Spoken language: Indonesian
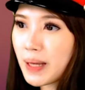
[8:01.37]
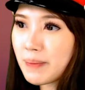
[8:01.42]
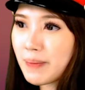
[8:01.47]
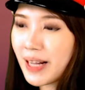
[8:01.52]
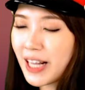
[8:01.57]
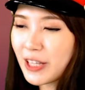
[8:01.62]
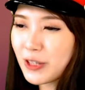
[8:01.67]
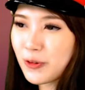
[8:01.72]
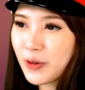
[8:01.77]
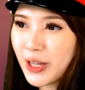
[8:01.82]

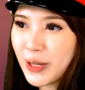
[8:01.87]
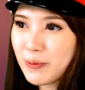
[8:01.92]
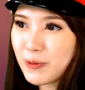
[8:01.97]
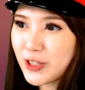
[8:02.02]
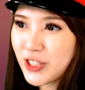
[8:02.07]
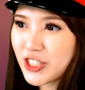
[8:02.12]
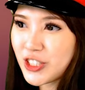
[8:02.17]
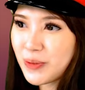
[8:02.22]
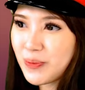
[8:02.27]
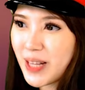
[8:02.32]
Maret
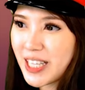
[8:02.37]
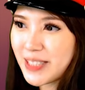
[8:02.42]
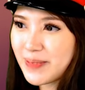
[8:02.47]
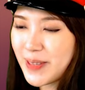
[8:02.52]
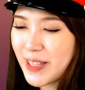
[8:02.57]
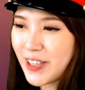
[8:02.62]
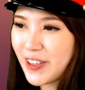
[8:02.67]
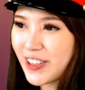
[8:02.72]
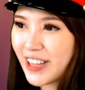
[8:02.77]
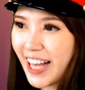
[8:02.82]
2017
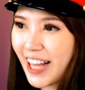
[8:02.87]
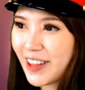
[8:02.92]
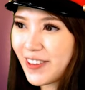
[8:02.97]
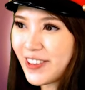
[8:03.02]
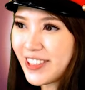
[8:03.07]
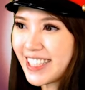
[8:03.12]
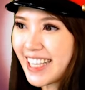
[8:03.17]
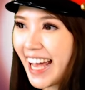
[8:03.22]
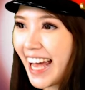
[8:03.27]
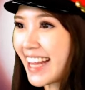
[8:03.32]
minggu
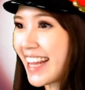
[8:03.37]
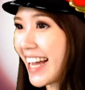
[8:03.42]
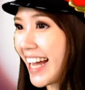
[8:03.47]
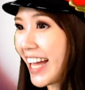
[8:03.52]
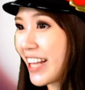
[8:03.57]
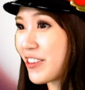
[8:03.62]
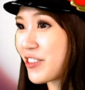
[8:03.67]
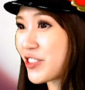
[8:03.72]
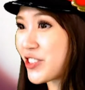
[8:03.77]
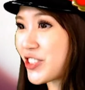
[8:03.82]
lalu
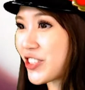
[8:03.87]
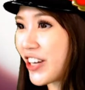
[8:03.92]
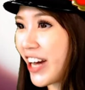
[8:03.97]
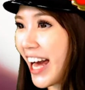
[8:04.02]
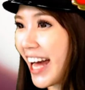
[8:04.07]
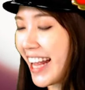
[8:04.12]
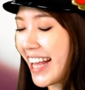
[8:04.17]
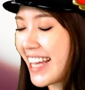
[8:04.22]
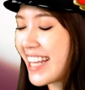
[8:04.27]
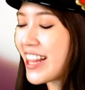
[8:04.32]
diadakan 7
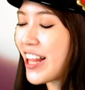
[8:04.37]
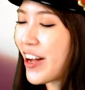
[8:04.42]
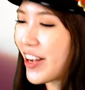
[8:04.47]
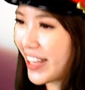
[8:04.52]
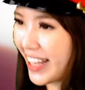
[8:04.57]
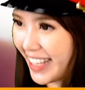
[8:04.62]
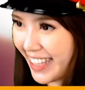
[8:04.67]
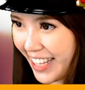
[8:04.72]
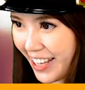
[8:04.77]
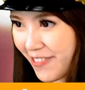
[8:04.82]
hari lock
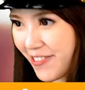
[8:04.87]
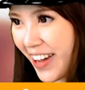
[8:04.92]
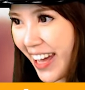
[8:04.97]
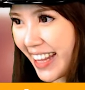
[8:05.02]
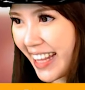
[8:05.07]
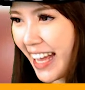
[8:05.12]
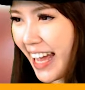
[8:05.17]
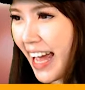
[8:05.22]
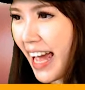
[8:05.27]
login event.